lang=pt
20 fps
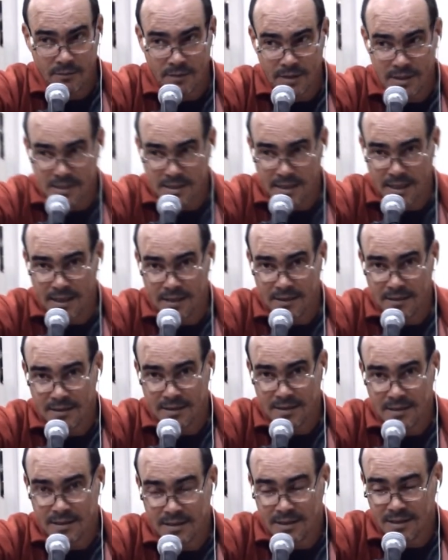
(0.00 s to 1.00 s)
Pois é.
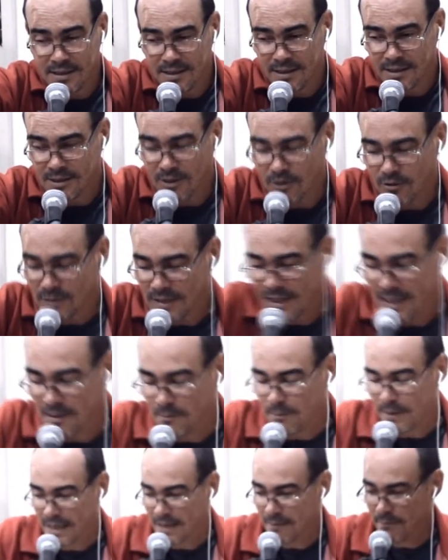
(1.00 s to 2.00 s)
Ai, ai, ai. Então tá
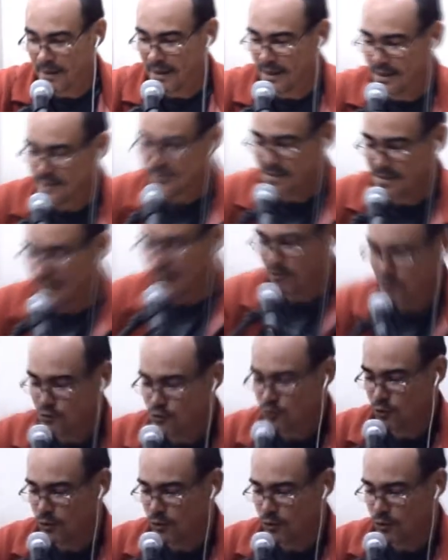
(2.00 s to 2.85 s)
aí, parabéns aos